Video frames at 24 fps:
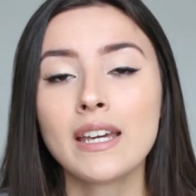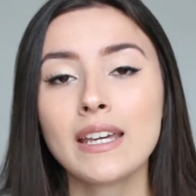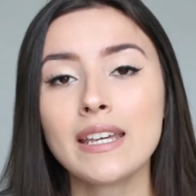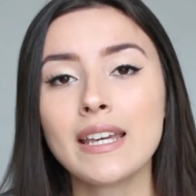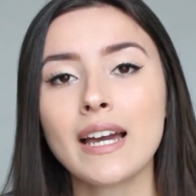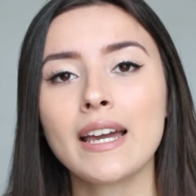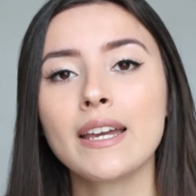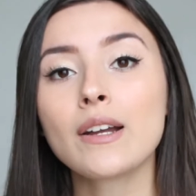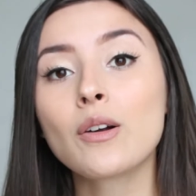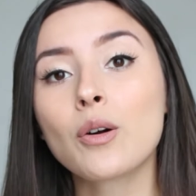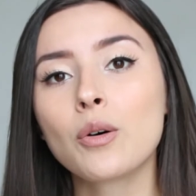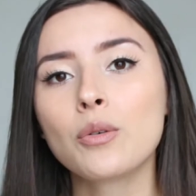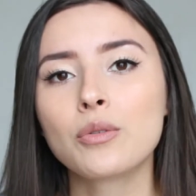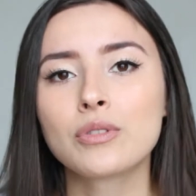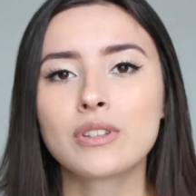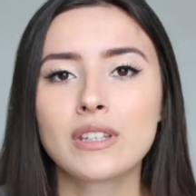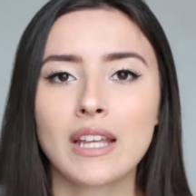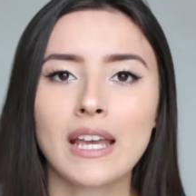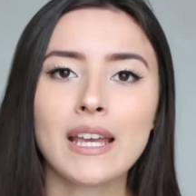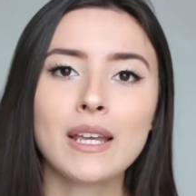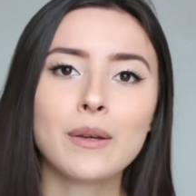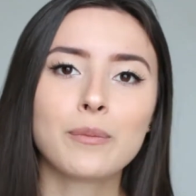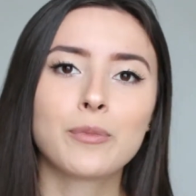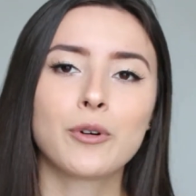E aí, com o
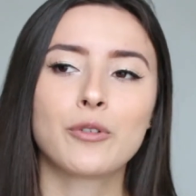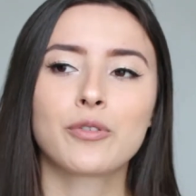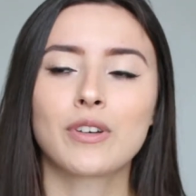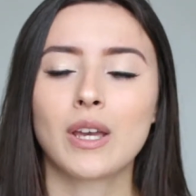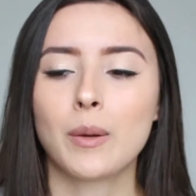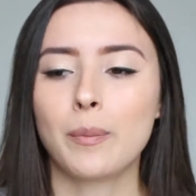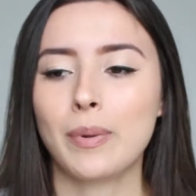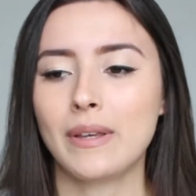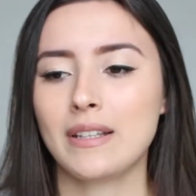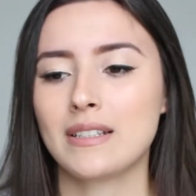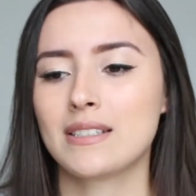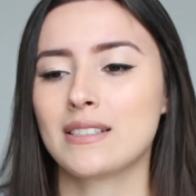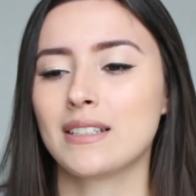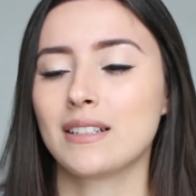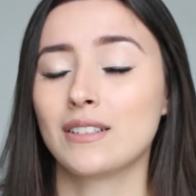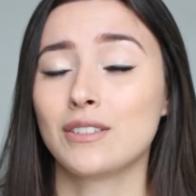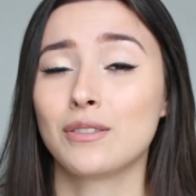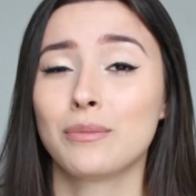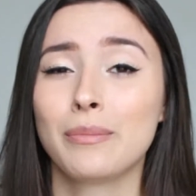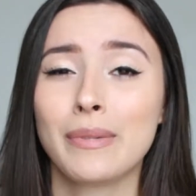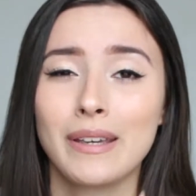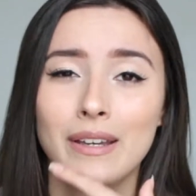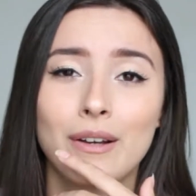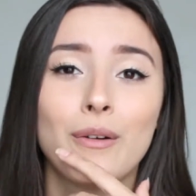tempo, eu fiquei
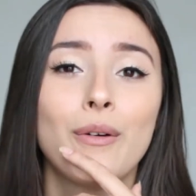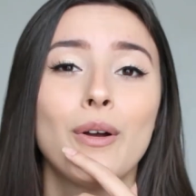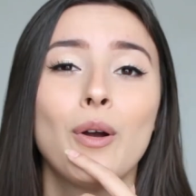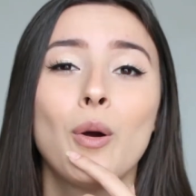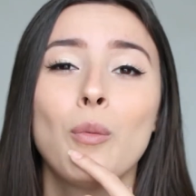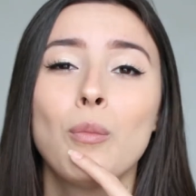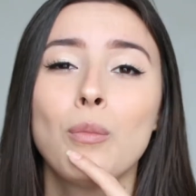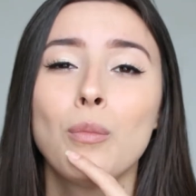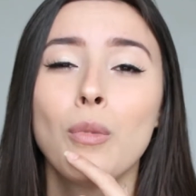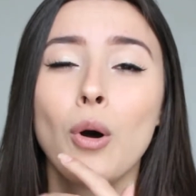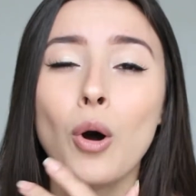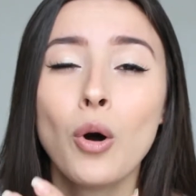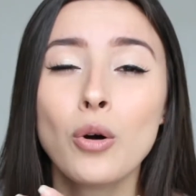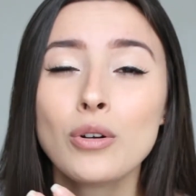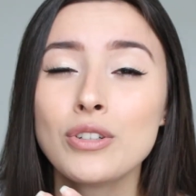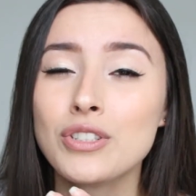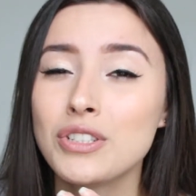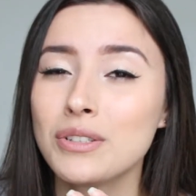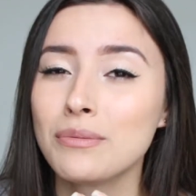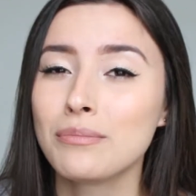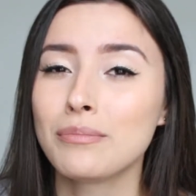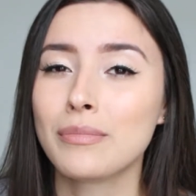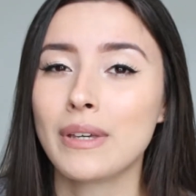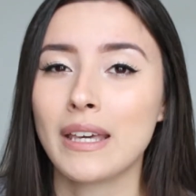pensando: meu, eu morro
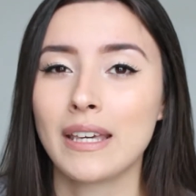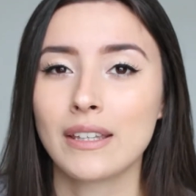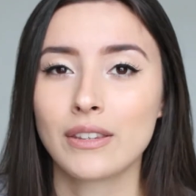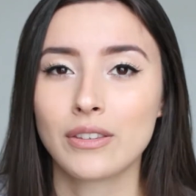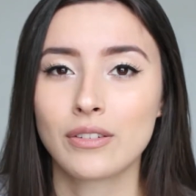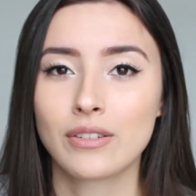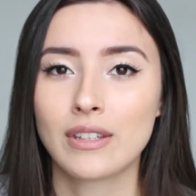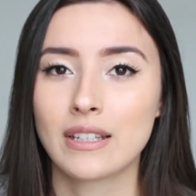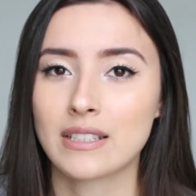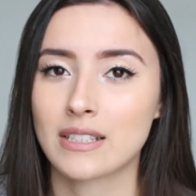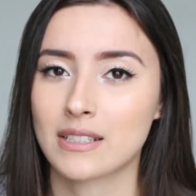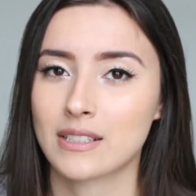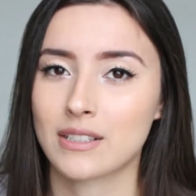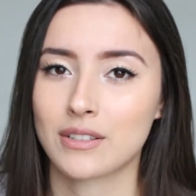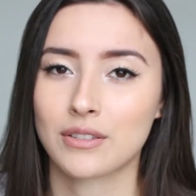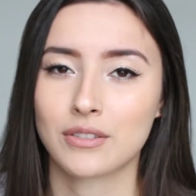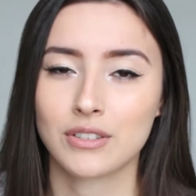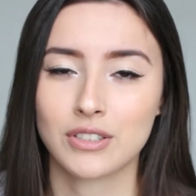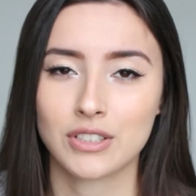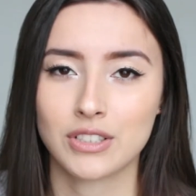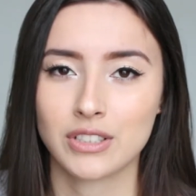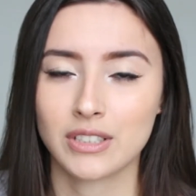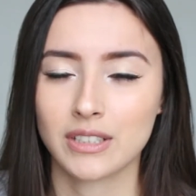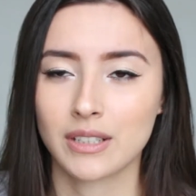de medo dessa
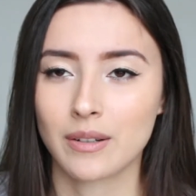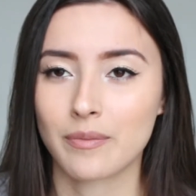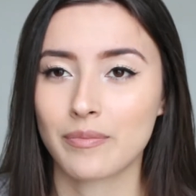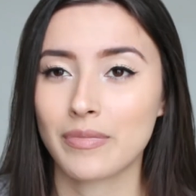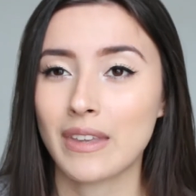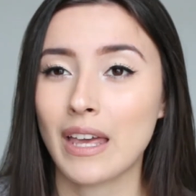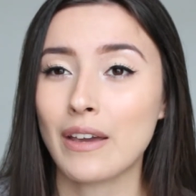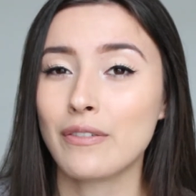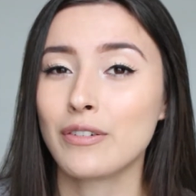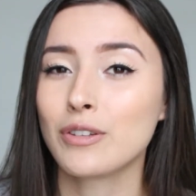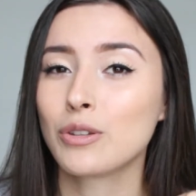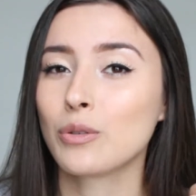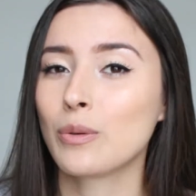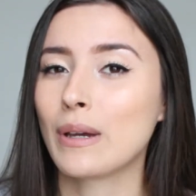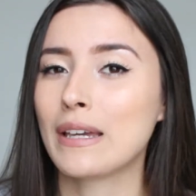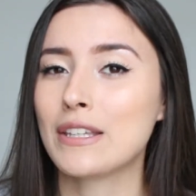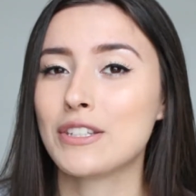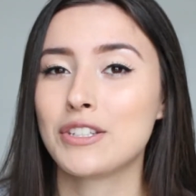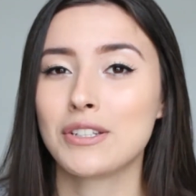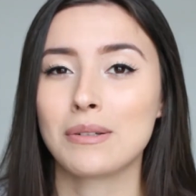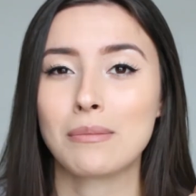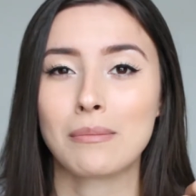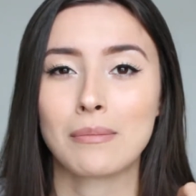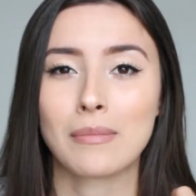cirurgia. Deve
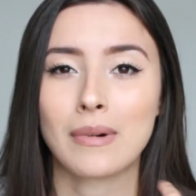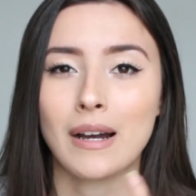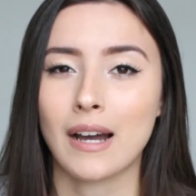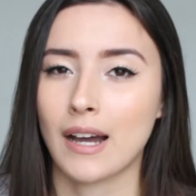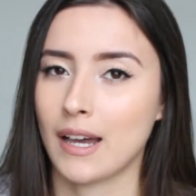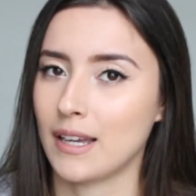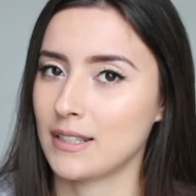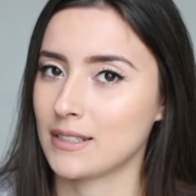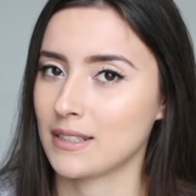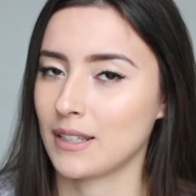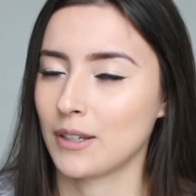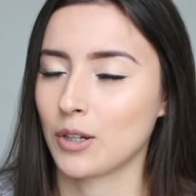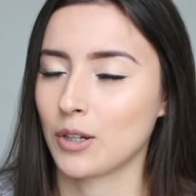doer demais a